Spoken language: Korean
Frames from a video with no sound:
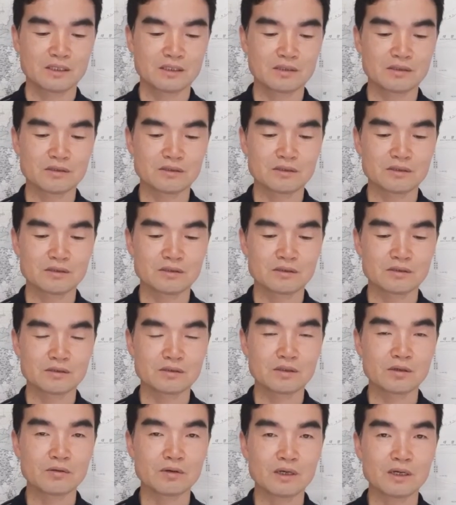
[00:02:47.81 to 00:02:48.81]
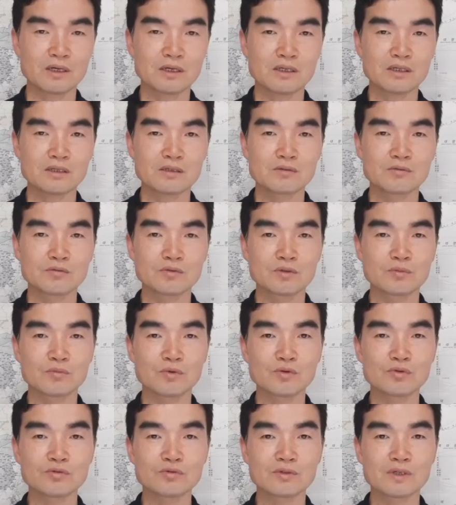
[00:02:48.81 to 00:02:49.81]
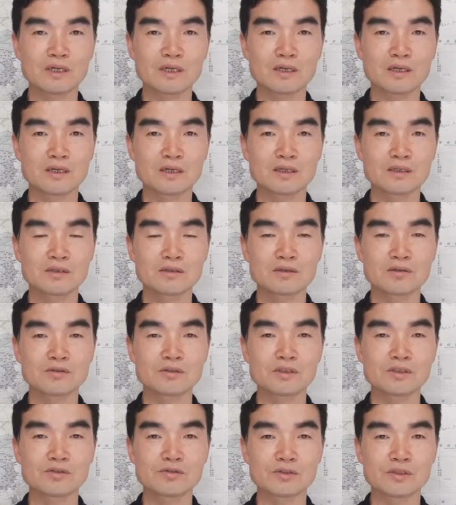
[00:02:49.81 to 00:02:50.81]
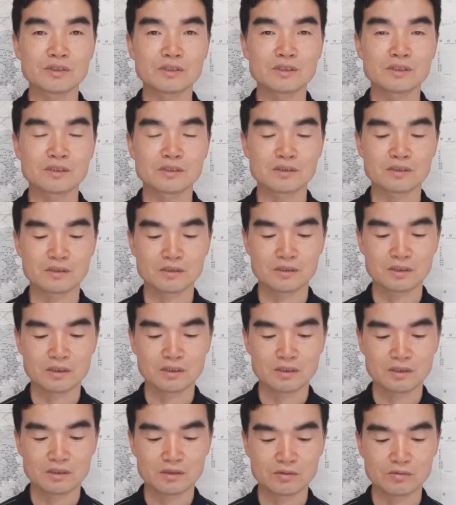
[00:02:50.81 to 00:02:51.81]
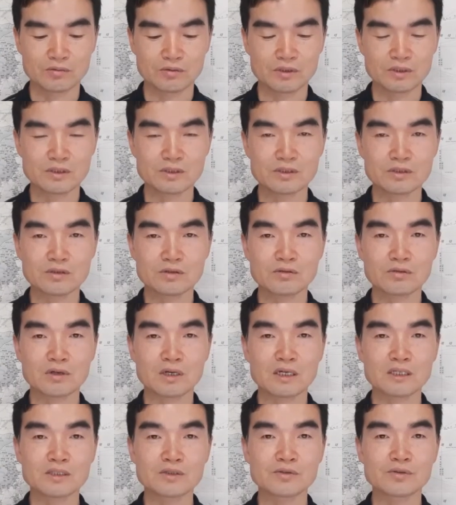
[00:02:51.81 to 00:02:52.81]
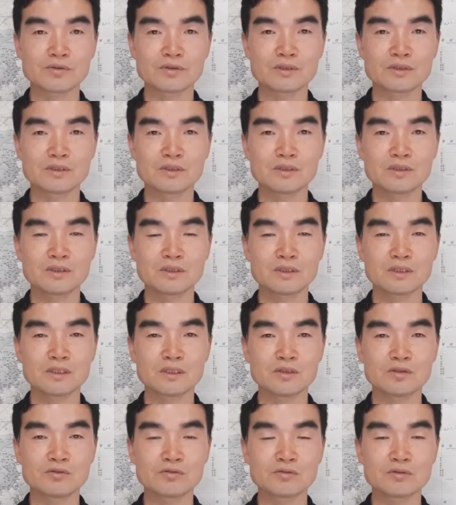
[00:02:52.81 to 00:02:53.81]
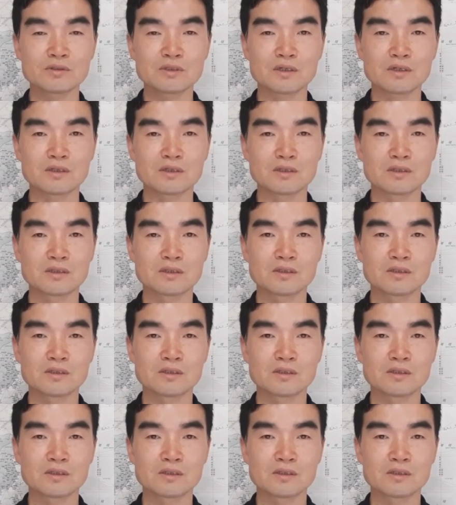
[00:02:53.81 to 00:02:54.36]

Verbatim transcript: 어, 저와 우리 모두가 던질 수 있는 우리 스스로 가지고 있는 이중성